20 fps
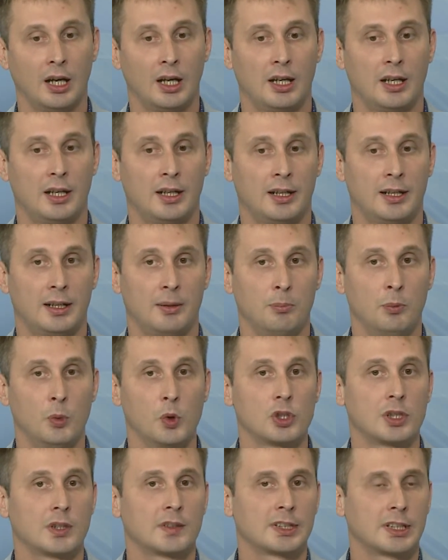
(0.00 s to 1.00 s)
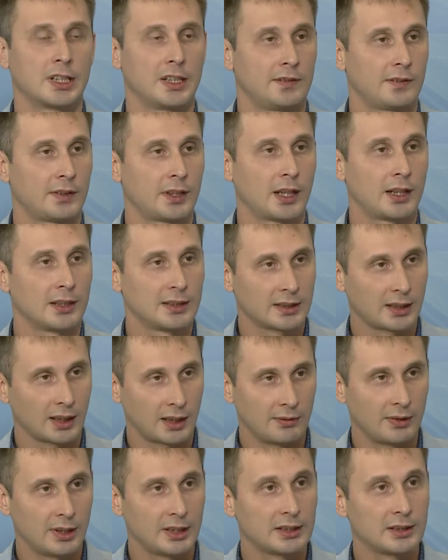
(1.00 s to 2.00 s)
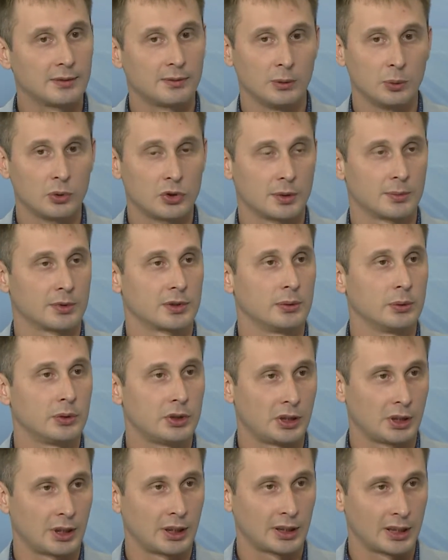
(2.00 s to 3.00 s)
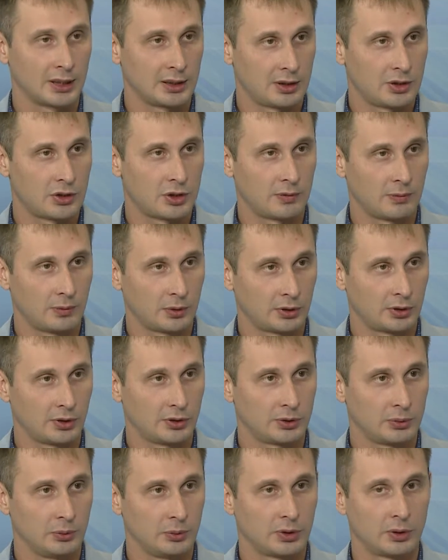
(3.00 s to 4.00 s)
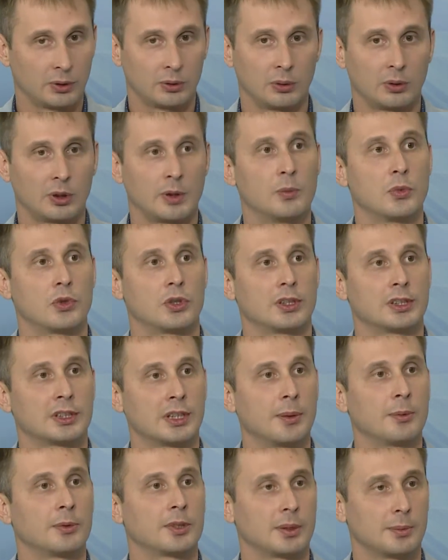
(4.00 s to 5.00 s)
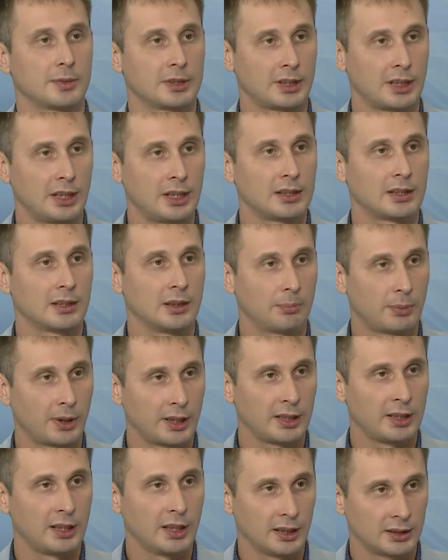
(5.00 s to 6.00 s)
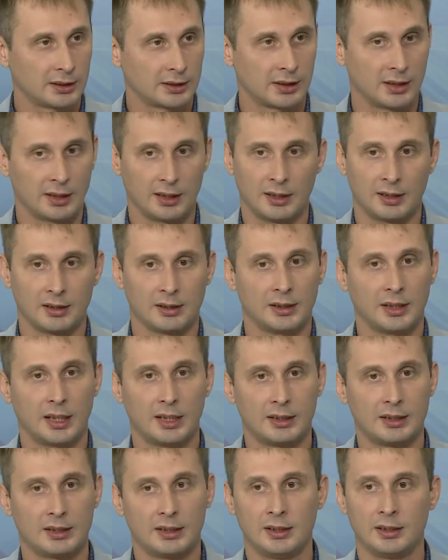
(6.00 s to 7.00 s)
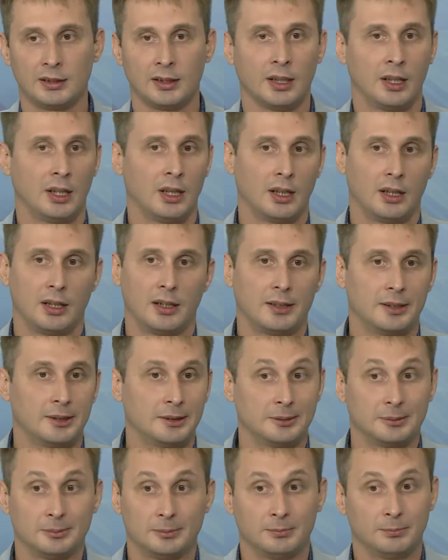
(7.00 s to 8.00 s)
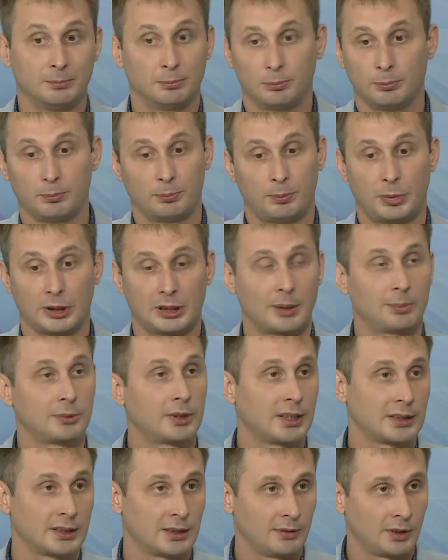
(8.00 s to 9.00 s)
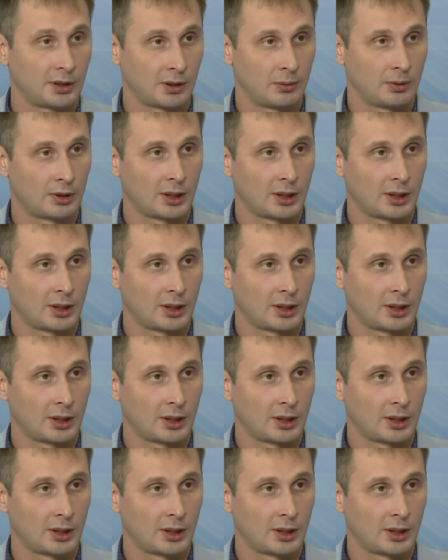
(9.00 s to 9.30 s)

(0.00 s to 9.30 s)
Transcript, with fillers: а, – может стать с кровати в лучшем случае на третьи-четвертые сутки, он только может сам самостоятельно подняться и дойти потоптаться вокруг